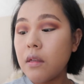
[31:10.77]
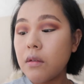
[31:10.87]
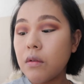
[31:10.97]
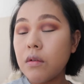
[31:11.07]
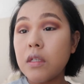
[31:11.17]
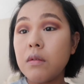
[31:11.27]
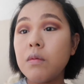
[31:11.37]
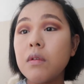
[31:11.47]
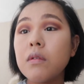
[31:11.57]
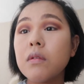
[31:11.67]
その自
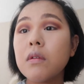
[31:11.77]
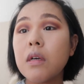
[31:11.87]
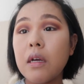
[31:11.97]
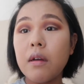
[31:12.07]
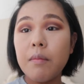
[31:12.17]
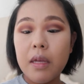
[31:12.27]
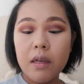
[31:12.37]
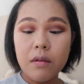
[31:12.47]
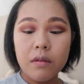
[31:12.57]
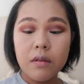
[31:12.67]
分が
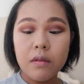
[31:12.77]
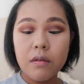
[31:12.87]
メイクす